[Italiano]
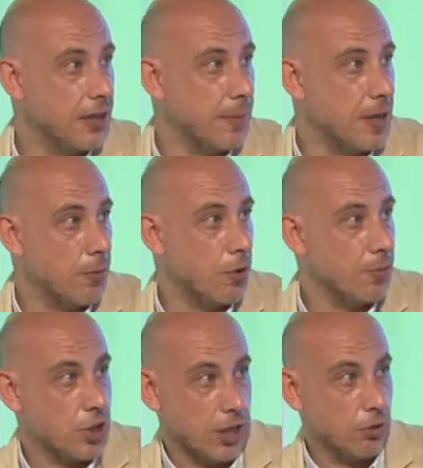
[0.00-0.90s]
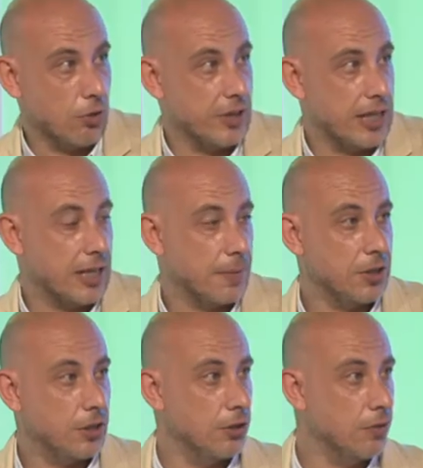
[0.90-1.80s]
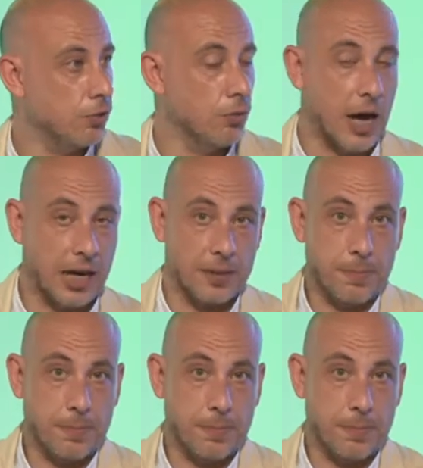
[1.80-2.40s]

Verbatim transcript: abbiamo cominciato con gli allenamenti individuali,